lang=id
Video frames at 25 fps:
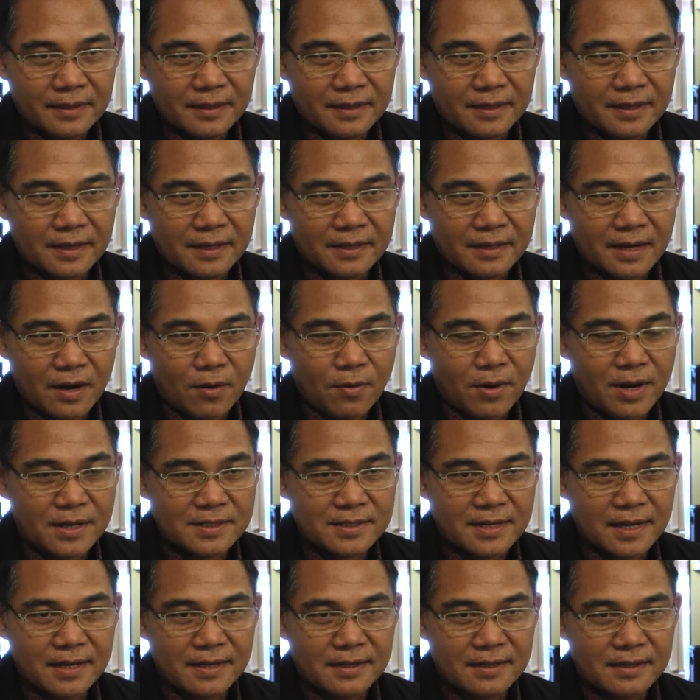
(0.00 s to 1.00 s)
dan
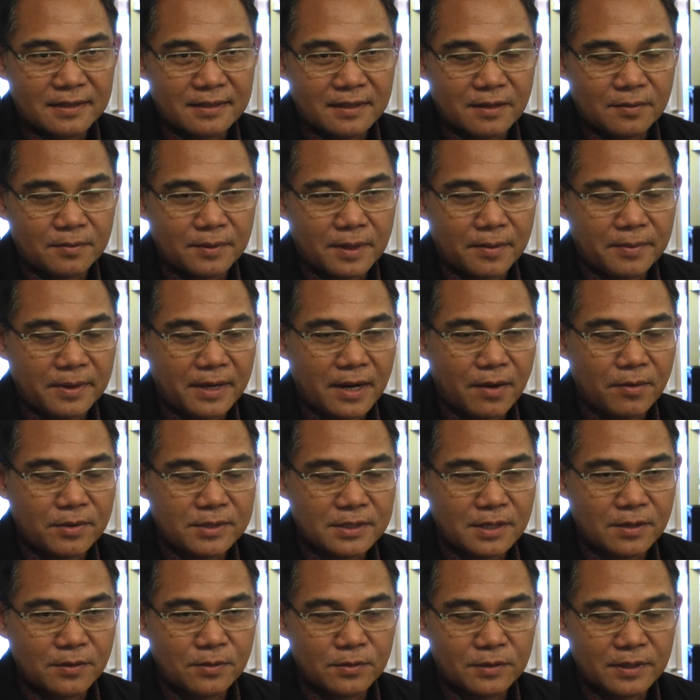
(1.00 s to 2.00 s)
kawasan terutama
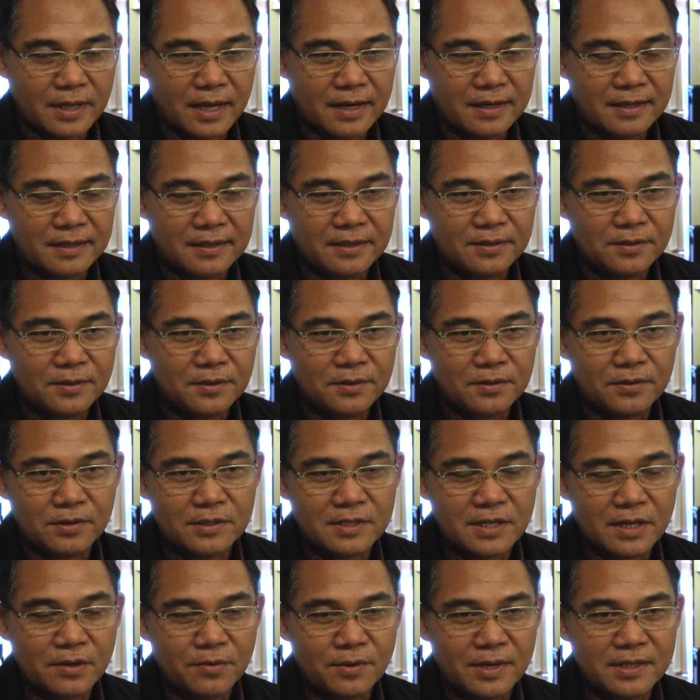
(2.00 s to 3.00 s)
kawasan hutan itu
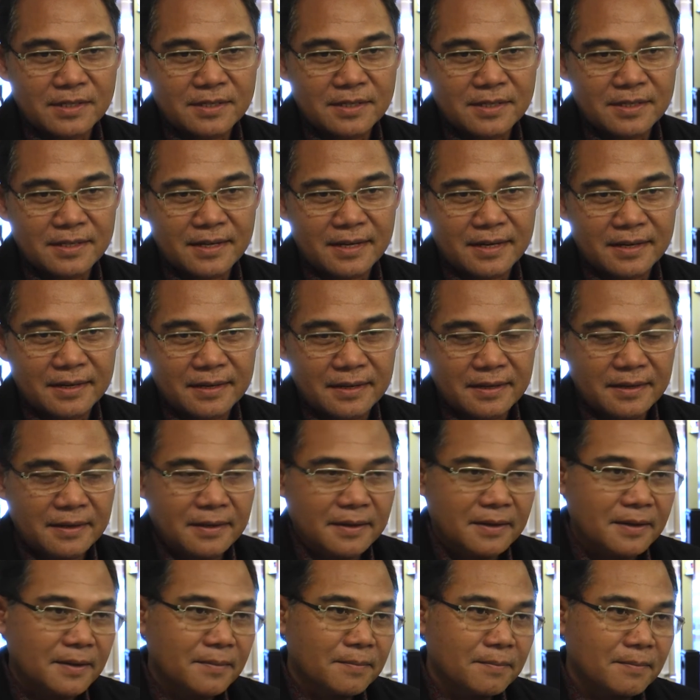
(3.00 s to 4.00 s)
konsekuensinya
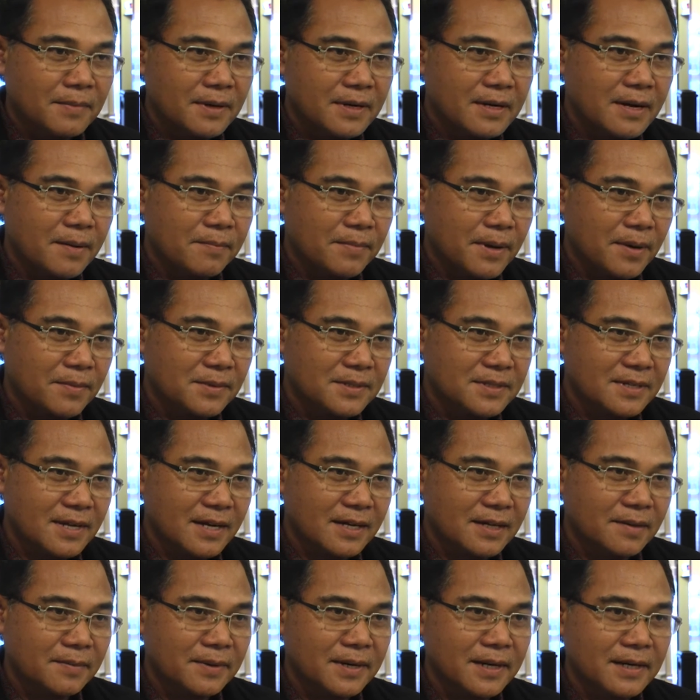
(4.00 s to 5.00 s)
berdampak
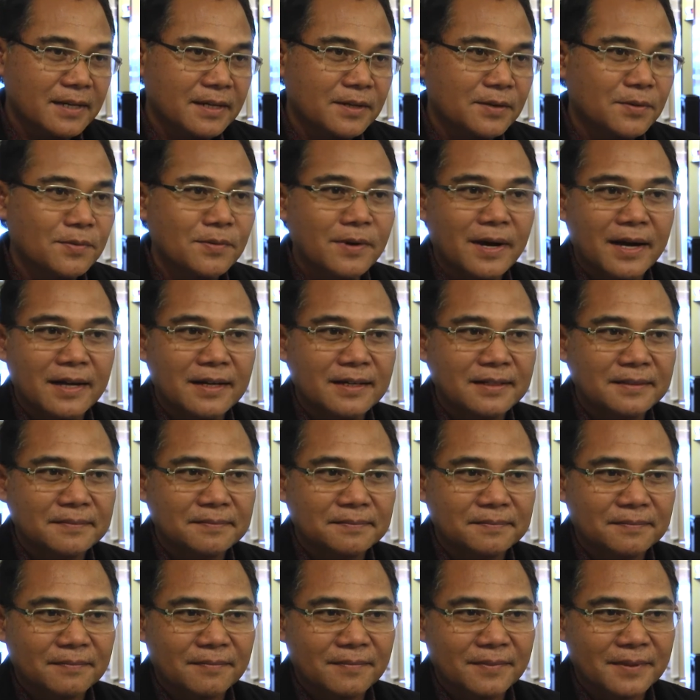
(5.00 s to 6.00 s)
besar kepada lingkungan.
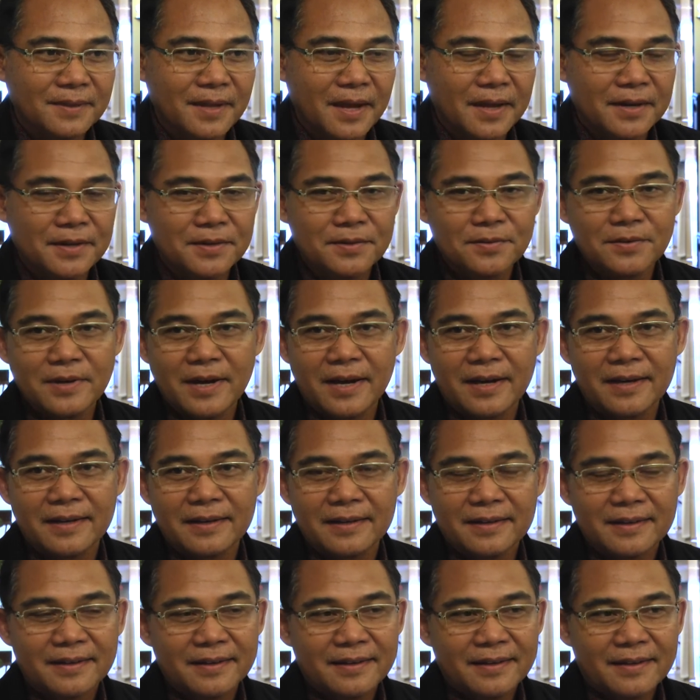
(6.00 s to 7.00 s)
Nah ini juga
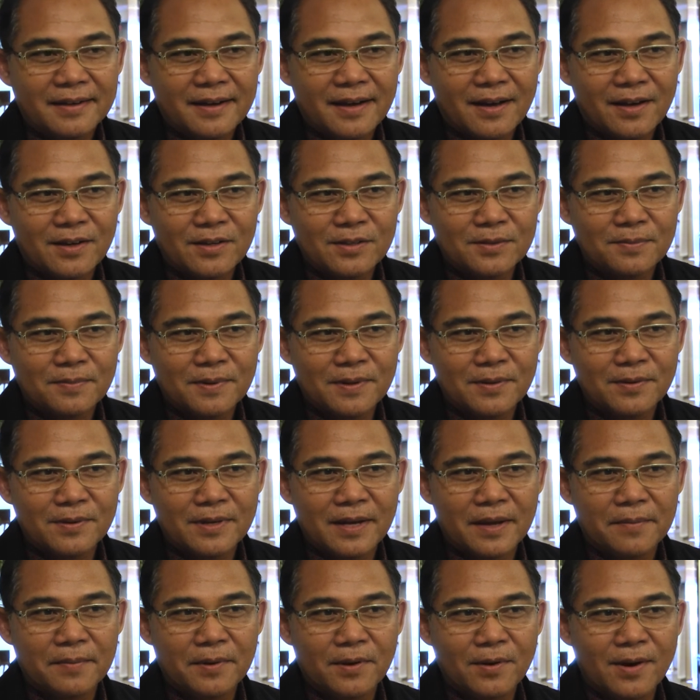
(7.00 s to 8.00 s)
harus perlu
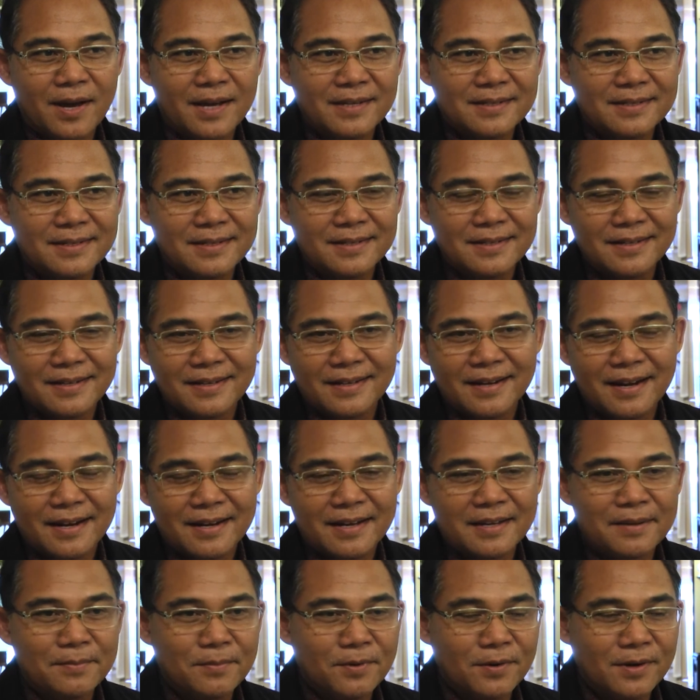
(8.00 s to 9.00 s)
dievaluasi dengan
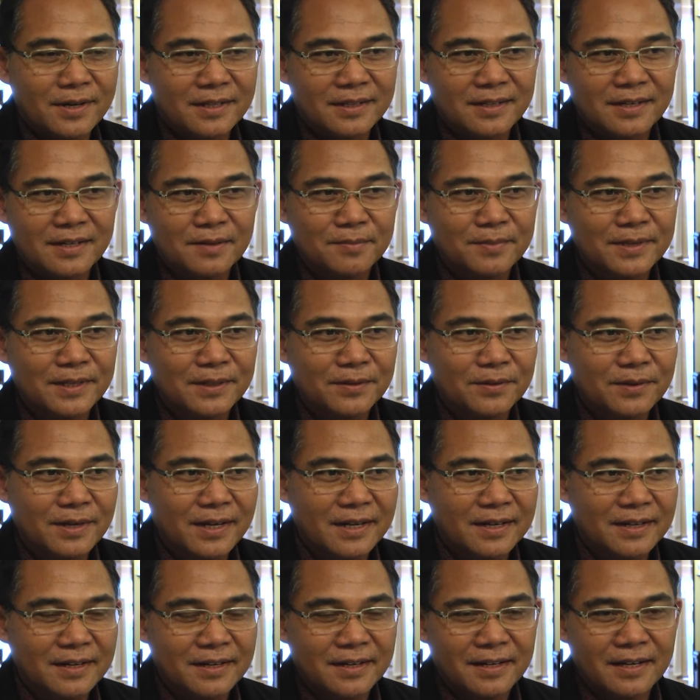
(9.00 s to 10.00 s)
adanya moratorium itu
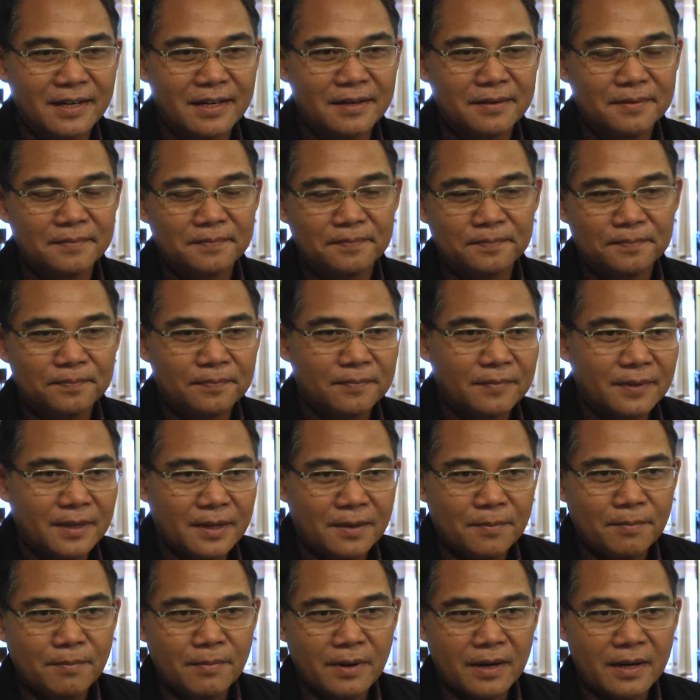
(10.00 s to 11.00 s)
kan ingin
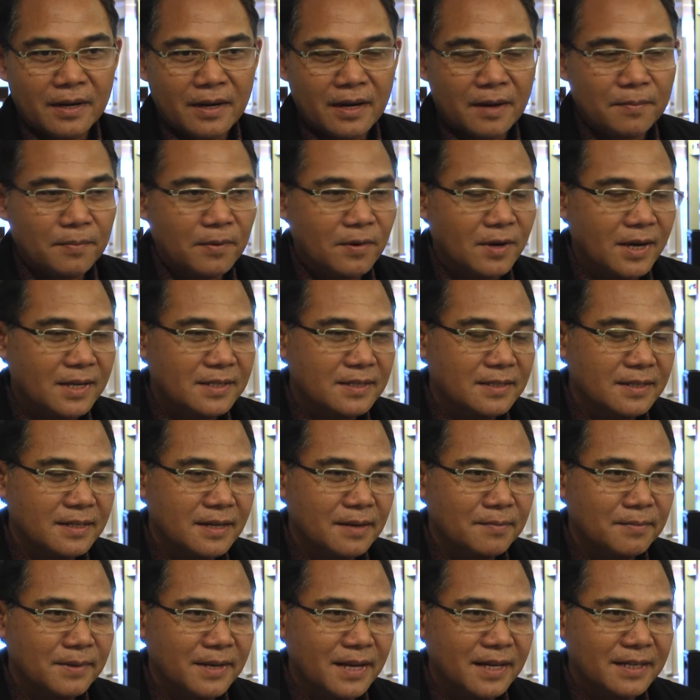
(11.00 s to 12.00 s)
mengevaluasi
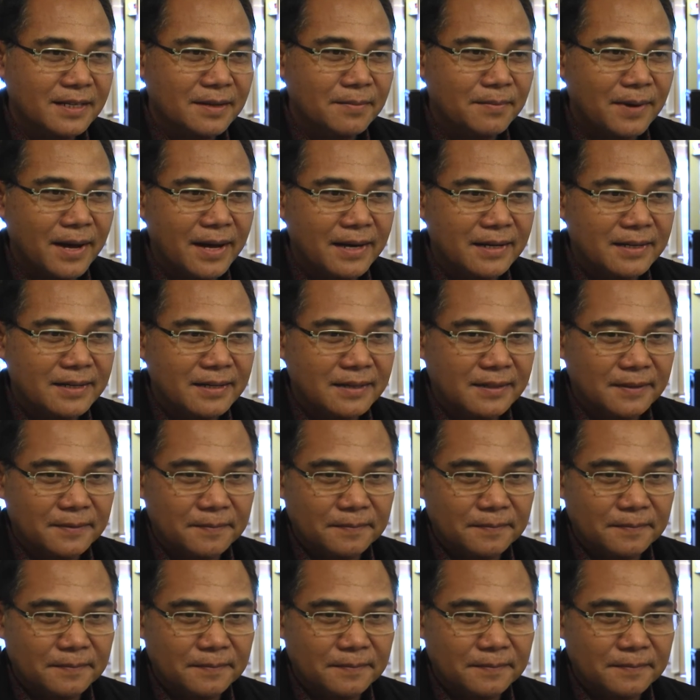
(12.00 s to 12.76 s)
dan melihat kembali